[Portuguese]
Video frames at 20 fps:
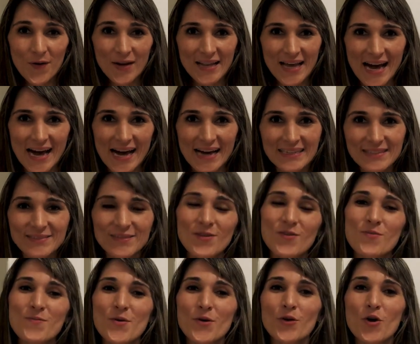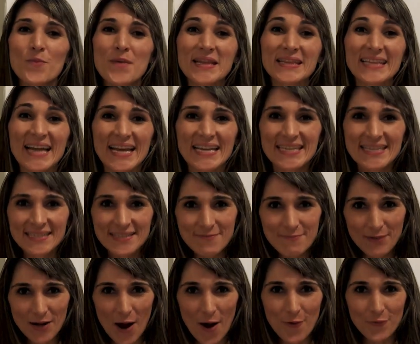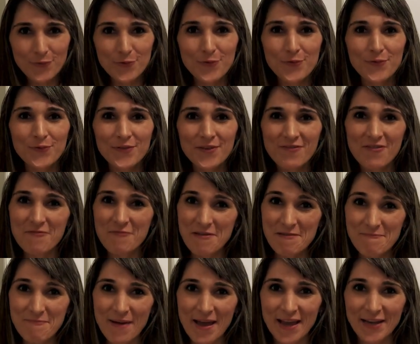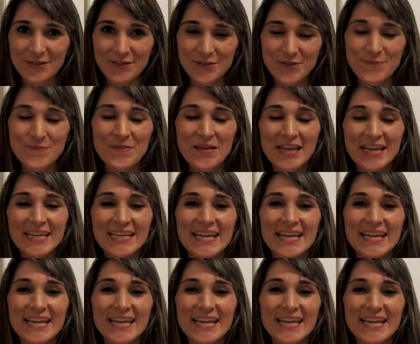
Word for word: Olá, o meu nome é Thaís Brown do Viva Bem Pet